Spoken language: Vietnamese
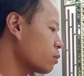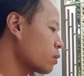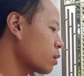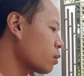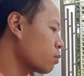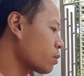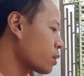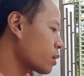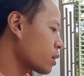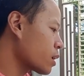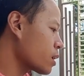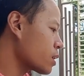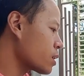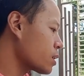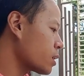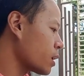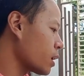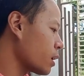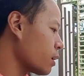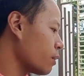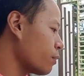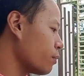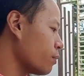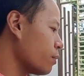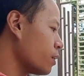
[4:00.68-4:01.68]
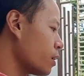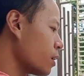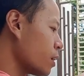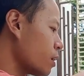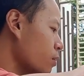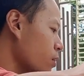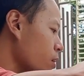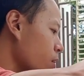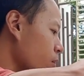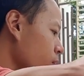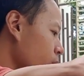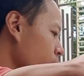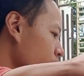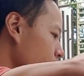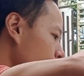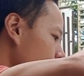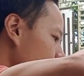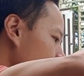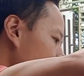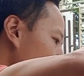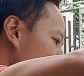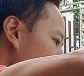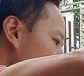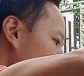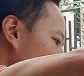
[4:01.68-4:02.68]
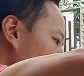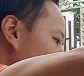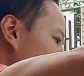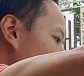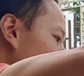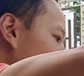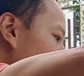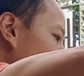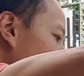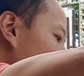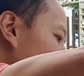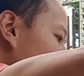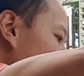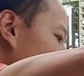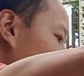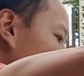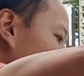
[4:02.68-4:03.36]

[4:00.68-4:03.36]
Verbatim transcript: không cắt sẻ video đâu tiêm thẳng vào cổ